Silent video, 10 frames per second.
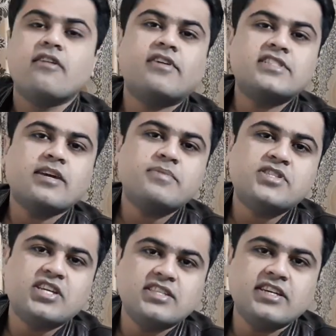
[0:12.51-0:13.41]
व्हाट्सएप इज
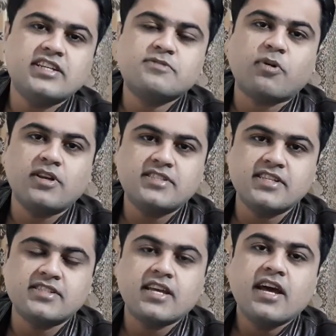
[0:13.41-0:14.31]
चेंजिंग इट्स
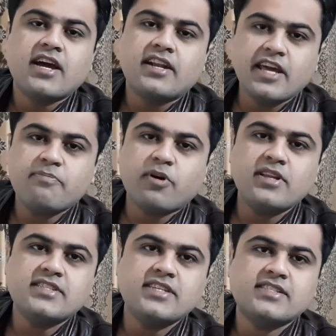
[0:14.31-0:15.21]
पॉलिसीज नई
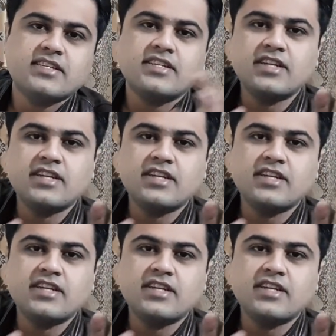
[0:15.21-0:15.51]
पॉलिसीज